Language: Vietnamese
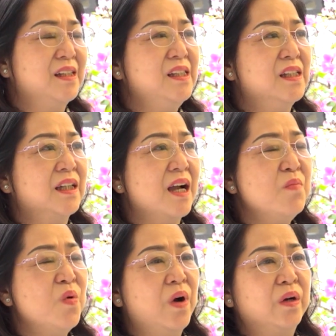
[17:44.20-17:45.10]
Khi
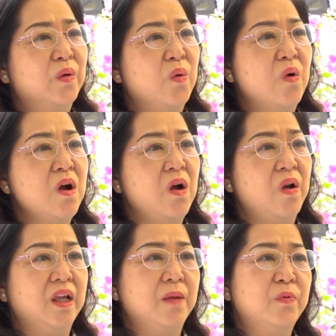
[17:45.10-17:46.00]
các mô hình của
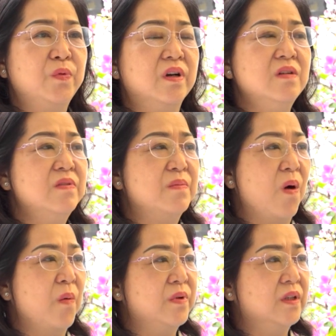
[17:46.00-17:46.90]
Hội Liên hiệp Phụ nữ phường
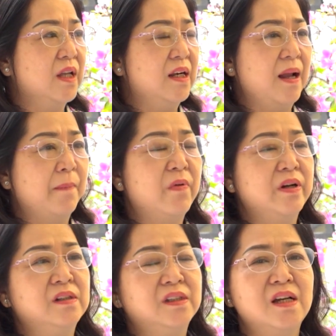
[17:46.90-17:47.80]
1 được thành lập
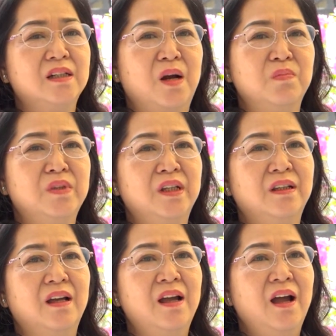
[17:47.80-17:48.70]
và được nhân rộng
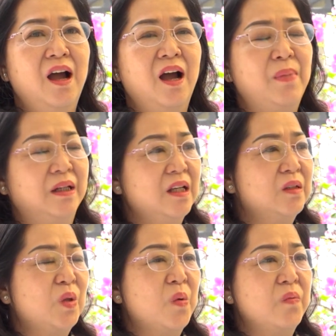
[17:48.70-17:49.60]
thì bản
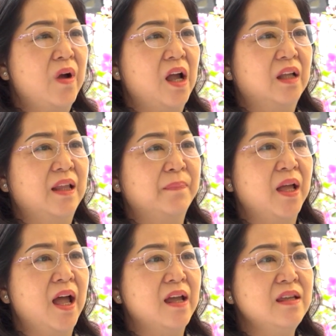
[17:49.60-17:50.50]
thân tôi và tập
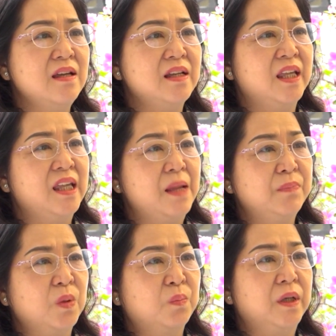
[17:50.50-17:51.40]
thể chị em
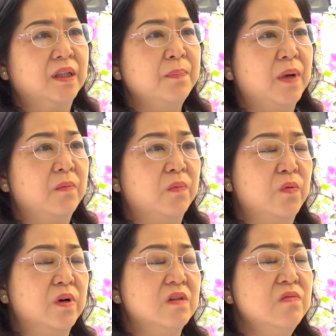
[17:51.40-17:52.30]
trong ban chấp hành
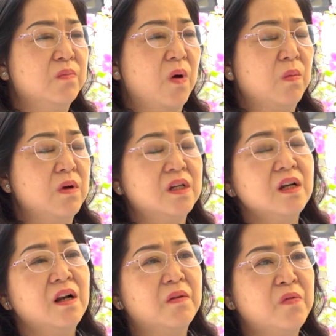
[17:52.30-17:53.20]
phụ nữ phường 1
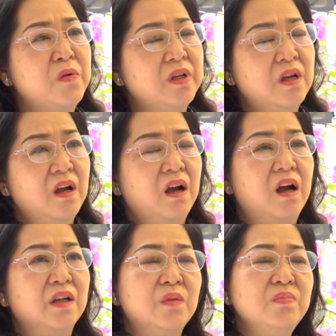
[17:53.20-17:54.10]
rất là vui,
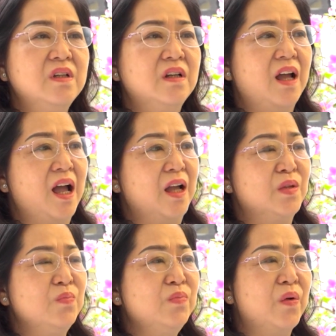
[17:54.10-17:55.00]
giống như là
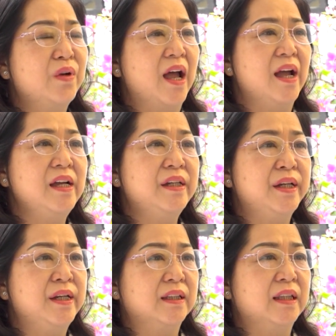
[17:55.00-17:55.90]
chúng tôi đã
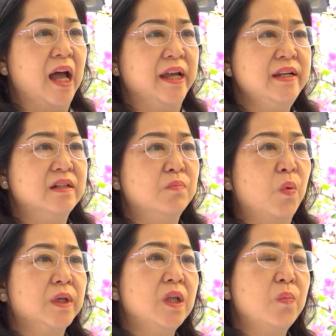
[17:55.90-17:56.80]
truyền tải được
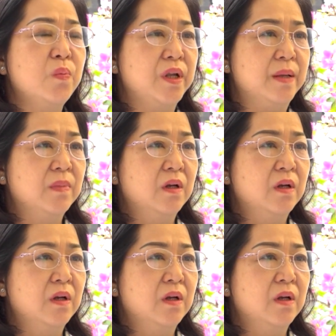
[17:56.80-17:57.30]
một cái thông điệp